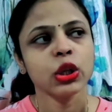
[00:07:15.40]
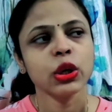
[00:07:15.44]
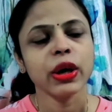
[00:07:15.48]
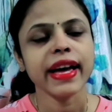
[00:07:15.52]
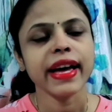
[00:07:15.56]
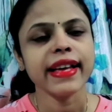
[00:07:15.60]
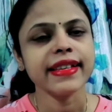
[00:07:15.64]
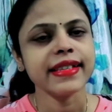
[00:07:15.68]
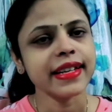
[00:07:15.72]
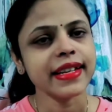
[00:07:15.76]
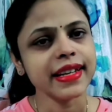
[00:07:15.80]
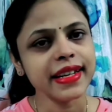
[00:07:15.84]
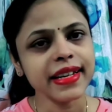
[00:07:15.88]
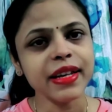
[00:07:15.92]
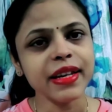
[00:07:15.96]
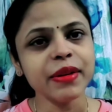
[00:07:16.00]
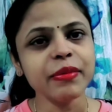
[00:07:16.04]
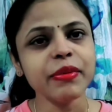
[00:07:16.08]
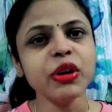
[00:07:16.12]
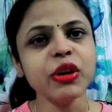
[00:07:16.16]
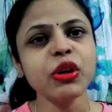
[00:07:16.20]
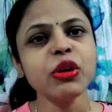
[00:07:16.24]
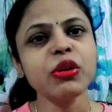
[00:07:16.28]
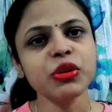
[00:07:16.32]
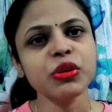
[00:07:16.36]
तो ऐसा नहीं कि
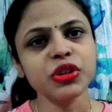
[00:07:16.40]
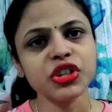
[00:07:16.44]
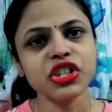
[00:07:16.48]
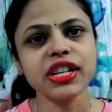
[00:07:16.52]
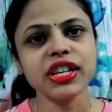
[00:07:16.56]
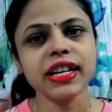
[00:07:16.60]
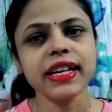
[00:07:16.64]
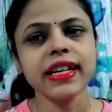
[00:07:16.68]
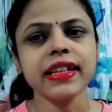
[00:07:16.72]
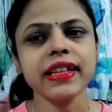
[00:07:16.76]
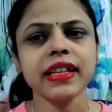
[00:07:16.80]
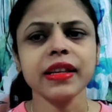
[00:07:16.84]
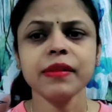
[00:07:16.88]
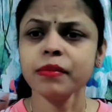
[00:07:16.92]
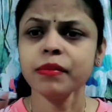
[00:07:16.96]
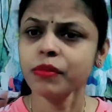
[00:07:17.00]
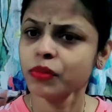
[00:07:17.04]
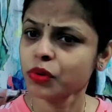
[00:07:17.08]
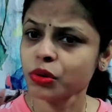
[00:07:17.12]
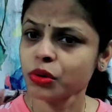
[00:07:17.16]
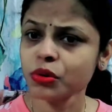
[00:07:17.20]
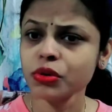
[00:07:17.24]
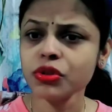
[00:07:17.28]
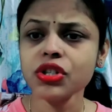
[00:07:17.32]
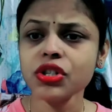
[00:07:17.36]
मैं खुश नहीं थी
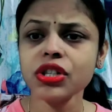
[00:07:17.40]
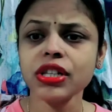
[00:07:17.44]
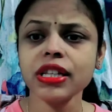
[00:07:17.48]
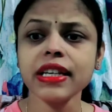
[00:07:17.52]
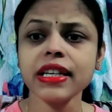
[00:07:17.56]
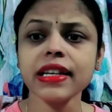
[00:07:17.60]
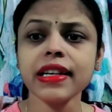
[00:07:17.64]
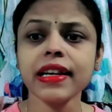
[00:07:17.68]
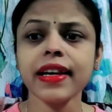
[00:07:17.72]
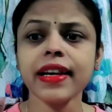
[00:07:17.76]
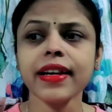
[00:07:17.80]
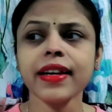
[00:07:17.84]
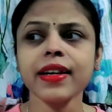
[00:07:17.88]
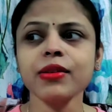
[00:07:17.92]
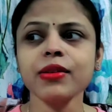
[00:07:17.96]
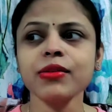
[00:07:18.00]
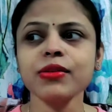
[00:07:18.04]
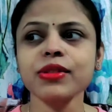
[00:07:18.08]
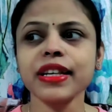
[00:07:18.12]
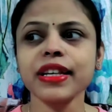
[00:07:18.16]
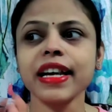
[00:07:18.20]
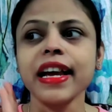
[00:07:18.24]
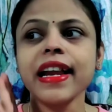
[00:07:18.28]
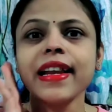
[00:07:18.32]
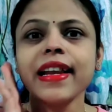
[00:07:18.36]
खुश थी लेकिन
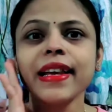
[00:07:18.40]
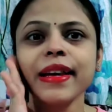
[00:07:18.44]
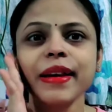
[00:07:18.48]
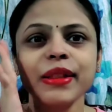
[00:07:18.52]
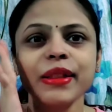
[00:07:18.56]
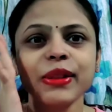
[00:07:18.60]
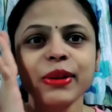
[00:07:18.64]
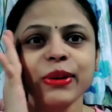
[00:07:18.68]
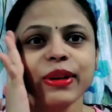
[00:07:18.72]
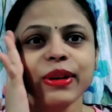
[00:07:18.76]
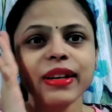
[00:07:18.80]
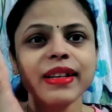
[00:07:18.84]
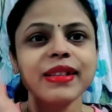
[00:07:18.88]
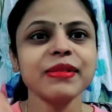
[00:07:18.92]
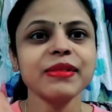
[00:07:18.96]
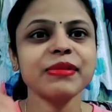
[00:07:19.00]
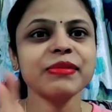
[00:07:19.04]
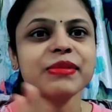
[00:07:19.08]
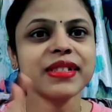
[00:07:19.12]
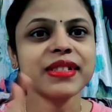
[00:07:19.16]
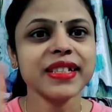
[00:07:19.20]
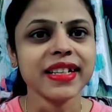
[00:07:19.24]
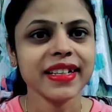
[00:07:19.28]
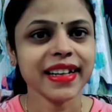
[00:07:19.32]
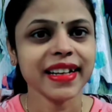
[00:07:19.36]
उसके लिए थोड़ा सा
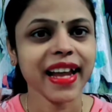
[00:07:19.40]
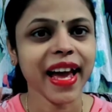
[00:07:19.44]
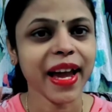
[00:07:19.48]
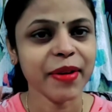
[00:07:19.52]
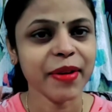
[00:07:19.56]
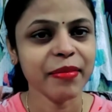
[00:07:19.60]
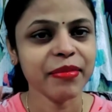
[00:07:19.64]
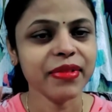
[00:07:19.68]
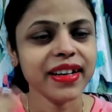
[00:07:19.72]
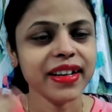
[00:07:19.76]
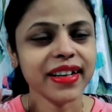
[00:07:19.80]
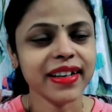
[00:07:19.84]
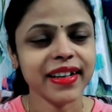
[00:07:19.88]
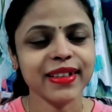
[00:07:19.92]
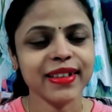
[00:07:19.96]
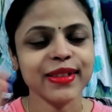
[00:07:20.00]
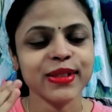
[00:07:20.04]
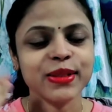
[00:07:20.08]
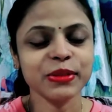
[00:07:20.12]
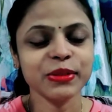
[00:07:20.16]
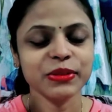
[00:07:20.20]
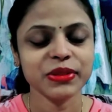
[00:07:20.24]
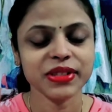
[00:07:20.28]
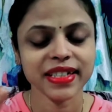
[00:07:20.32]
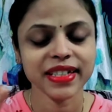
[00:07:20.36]
मुझे टाइम लगा
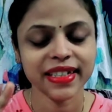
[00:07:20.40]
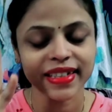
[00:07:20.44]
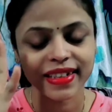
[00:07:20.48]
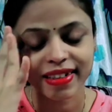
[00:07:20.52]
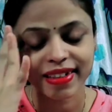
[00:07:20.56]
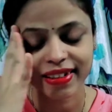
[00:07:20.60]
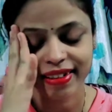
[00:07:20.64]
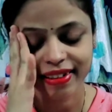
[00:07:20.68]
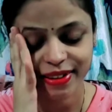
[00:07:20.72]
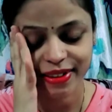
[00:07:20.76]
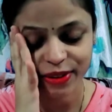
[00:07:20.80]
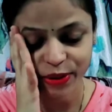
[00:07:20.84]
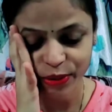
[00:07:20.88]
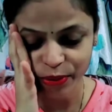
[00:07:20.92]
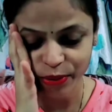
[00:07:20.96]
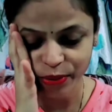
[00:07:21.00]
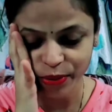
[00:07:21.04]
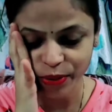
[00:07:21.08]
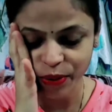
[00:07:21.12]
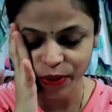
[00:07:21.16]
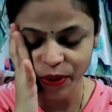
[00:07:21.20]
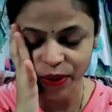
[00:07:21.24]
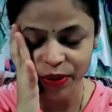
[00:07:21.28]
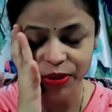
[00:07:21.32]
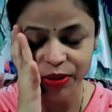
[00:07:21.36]
सोचने के लिए कि ओ
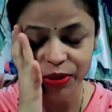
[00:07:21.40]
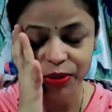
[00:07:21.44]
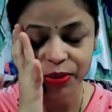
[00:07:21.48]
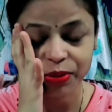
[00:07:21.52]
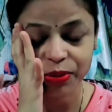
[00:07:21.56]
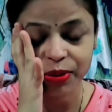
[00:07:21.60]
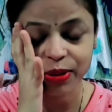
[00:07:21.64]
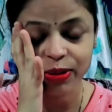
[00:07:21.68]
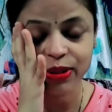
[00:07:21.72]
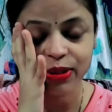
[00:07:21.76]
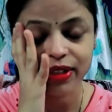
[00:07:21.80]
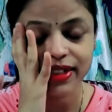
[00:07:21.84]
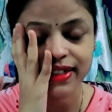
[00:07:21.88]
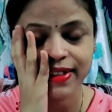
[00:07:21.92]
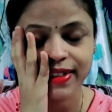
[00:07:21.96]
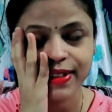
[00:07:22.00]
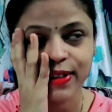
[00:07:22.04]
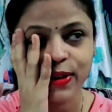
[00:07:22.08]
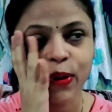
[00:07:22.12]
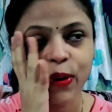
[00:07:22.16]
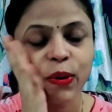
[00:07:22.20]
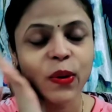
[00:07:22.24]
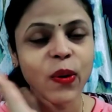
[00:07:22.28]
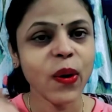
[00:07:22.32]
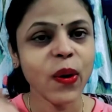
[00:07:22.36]
oh तुरंत ऐसा
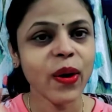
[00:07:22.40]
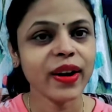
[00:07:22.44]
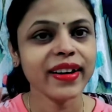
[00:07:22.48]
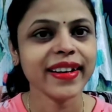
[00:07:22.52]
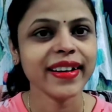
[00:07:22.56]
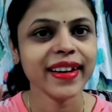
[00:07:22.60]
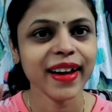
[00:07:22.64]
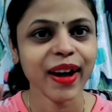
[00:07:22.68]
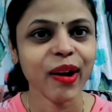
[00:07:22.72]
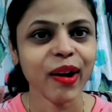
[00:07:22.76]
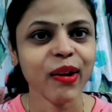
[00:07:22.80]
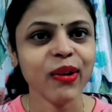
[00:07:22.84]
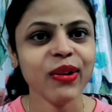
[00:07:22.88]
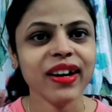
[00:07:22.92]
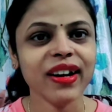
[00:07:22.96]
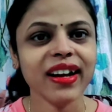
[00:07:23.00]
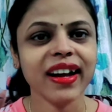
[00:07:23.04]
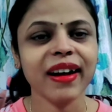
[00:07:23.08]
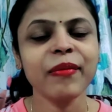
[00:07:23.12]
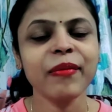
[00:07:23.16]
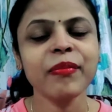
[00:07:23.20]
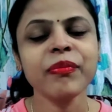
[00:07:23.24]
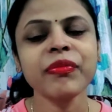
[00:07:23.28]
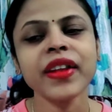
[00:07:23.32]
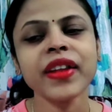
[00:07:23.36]
लगा ओ oh क्या हो
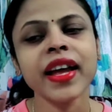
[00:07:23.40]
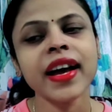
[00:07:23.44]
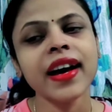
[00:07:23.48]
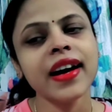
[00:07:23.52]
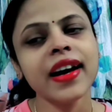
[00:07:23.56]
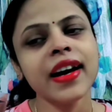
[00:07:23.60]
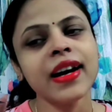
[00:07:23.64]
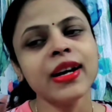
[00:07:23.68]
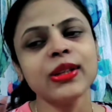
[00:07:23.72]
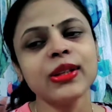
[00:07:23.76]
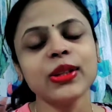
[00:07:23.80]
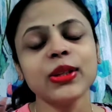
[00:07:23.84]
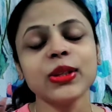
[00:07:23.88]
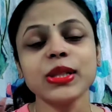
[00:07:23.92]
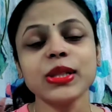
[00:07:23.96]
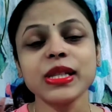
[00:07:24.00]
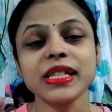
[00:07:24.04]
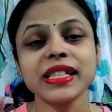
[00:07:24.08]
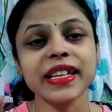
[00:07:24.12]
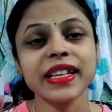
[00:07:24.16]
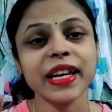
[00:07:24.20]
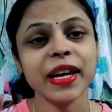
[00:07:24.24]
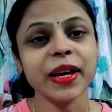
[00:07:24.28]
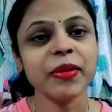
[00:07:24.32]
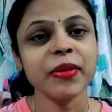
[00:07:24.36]
गया तो
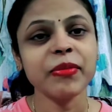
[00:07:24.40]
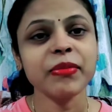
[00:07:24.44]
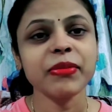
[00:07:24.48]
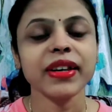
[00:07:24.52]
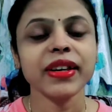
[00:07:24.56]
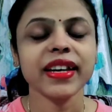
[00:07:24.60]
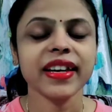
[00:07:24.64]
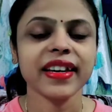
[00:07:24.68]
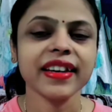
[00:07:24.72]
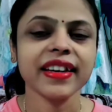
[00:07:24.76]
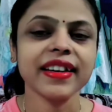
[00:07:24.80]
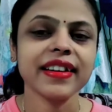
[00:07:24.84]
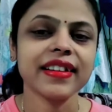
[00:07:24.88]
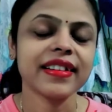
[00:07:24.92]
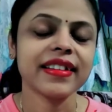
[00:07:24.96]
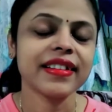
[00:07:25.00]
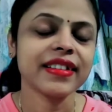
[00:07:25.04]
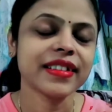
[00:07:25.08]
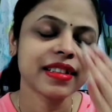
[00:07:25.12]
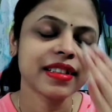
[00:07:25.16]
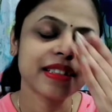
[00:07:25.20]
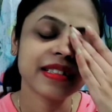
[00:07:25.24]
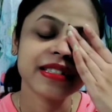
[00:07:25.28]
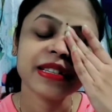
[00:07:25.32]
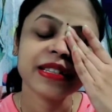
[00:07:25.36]
सेम
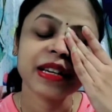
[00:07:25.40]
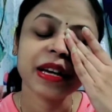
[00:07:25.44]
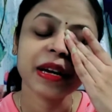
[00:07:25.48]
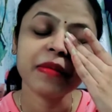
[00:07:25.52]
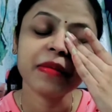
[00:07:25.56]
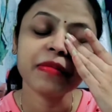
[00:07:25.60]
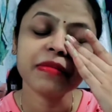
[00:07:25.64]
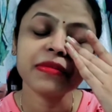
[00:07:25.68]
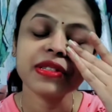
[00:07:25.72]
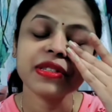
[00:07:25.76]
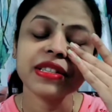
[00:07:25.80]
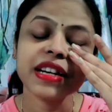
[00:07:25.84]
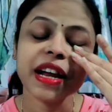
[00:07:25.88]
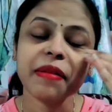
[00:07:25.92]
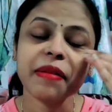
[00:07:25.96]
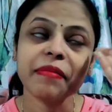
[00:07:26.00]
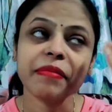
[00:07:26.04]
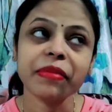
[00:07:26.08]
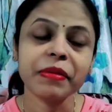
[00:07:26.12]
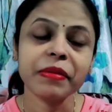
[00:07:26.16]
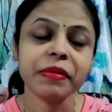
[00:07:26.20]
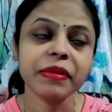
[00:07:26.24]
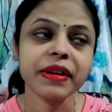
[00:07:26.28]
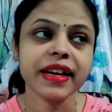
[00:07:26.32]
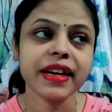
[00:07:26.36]
हेयर सेम टाइम
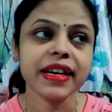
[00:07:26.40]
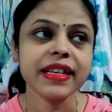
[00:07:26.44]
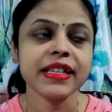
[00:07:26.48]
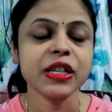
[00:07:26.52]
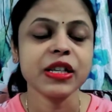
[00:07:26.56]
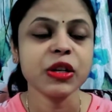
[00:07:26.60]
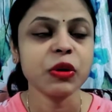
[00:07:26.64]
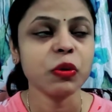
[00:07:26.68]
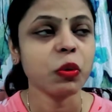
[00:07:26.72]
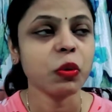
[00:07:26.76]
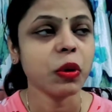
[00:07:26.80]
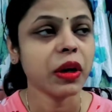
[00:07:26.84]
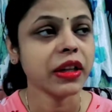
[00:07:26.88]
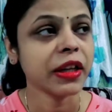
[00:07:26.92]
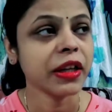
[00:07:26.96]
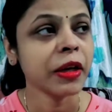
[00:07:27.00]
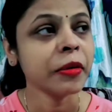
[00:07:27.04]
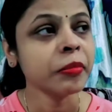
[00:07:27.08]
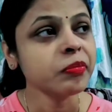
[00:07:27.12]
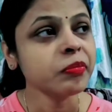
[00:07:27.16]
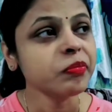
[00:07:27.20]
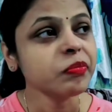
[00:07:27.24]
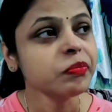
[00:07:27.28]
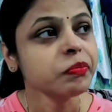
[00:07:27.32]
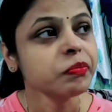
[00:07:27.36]
पे भी ऐसे ही हुआ था